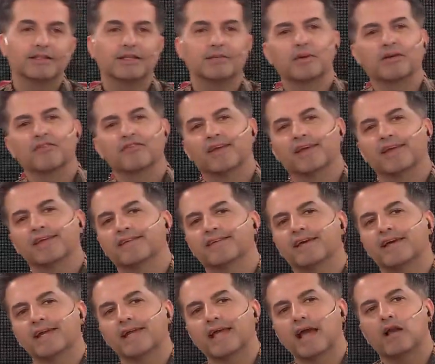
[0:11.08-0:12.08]
si preferís
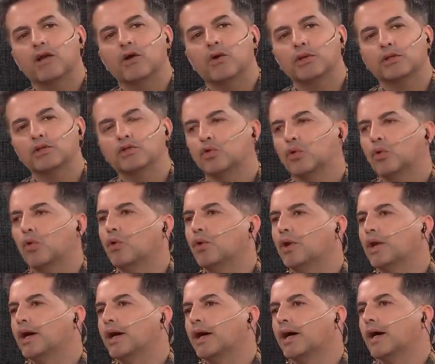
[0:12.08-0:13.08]
a Rial o
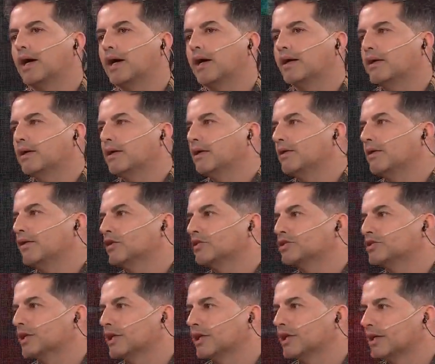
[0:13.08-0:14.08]
Ventura,
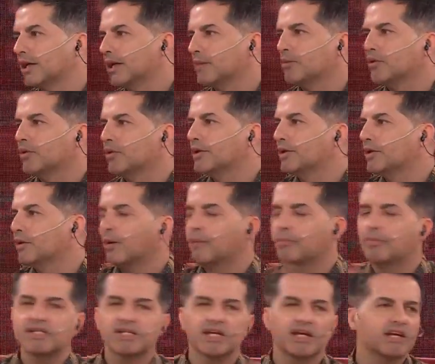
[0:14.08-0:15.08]
no sé, Apolino
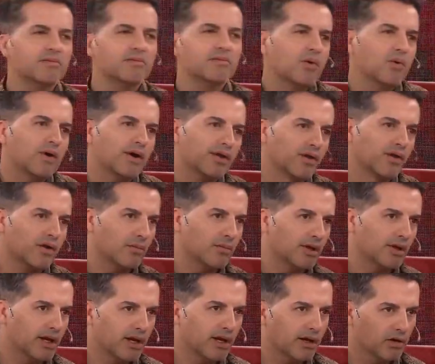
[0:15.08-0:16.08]
Polino o a no me acuerdo
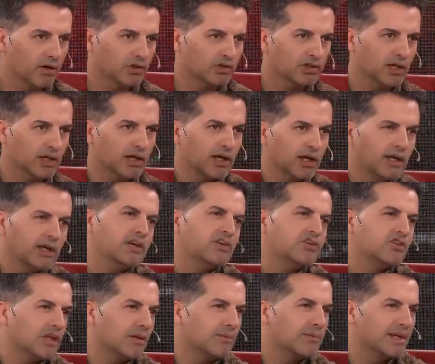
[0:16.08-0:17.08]
cómo era la cosa. Y
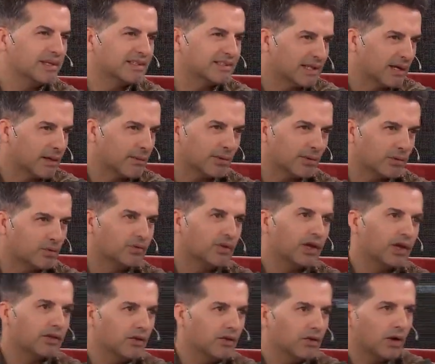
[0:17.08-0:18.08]
yo también les estaba
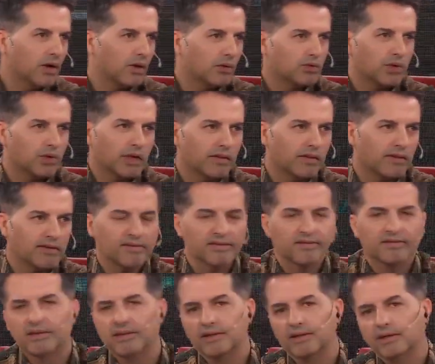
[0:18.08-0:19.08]
preguntando a ustedes
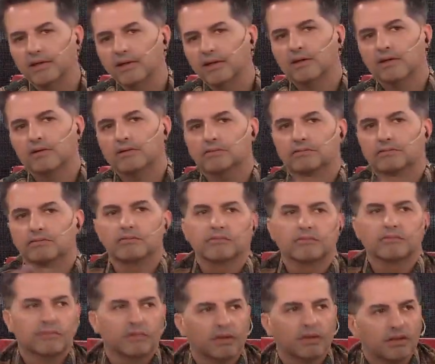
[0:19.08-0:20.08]
así. Yo me acuerdo que
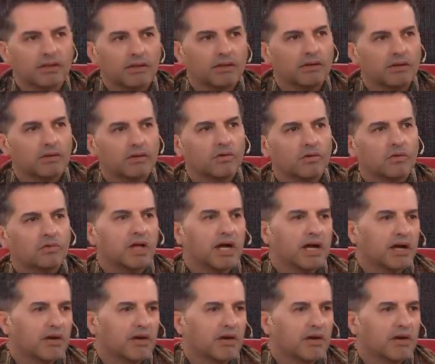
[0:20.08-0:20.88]
elegí Aventura entre. Un